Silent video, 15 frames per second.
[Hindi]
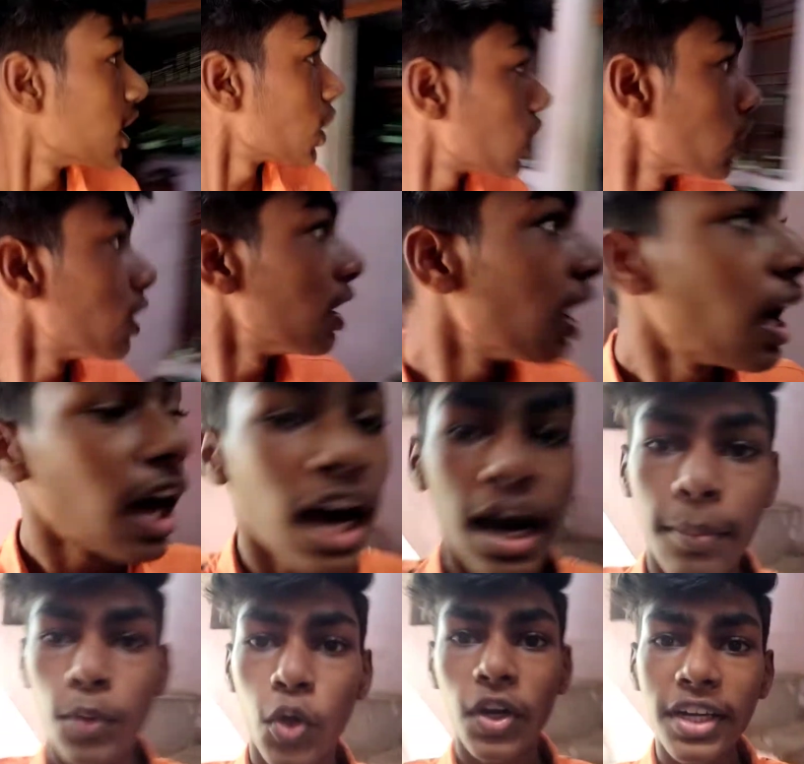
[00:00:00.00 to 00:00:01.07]
देखो
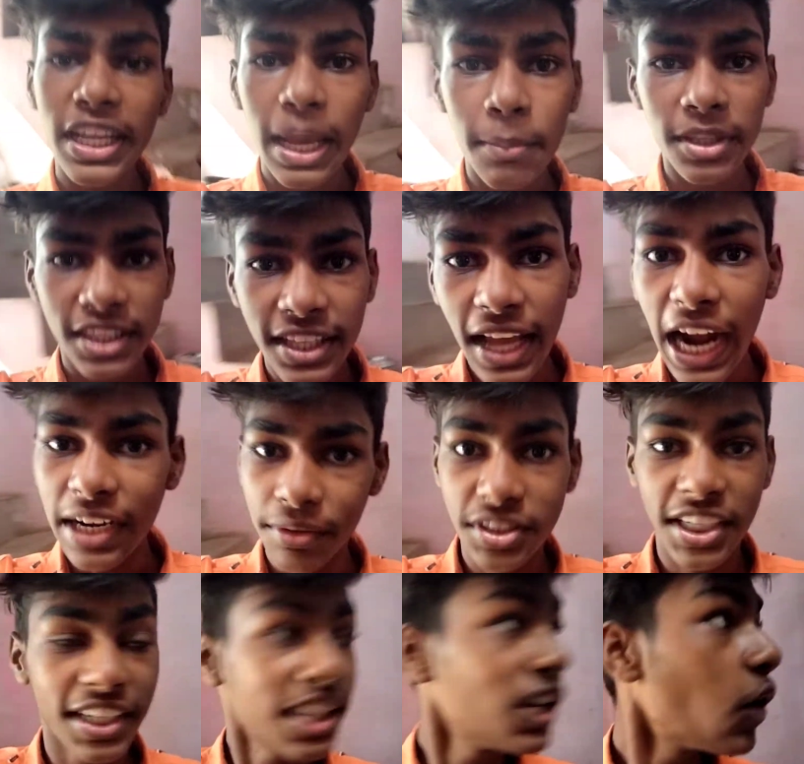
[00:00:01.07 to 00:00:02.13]
हम लोग की टाइमिंग थी आठ
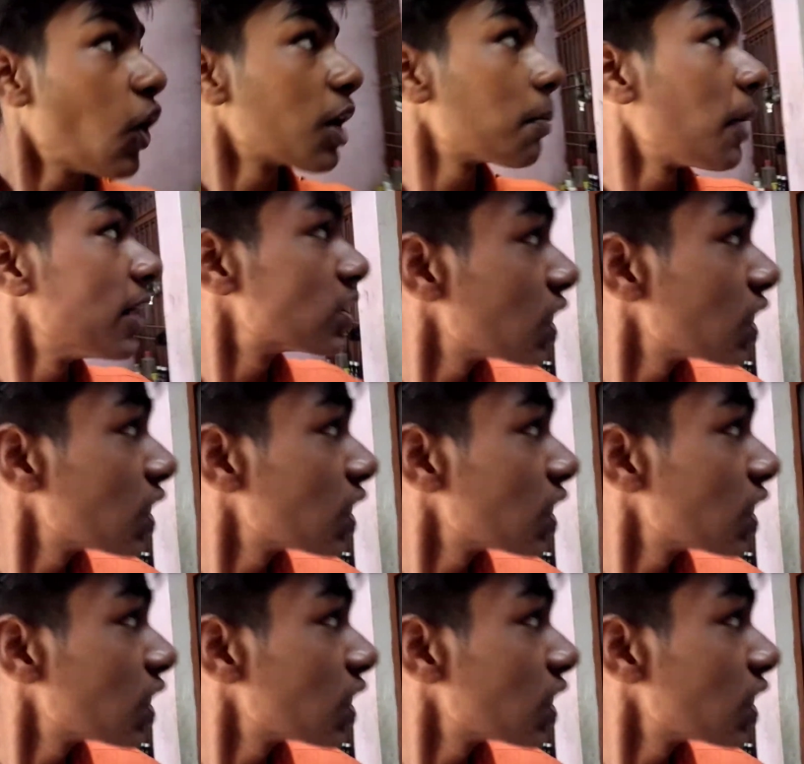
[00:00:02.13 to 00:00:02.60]
बजे की और भाई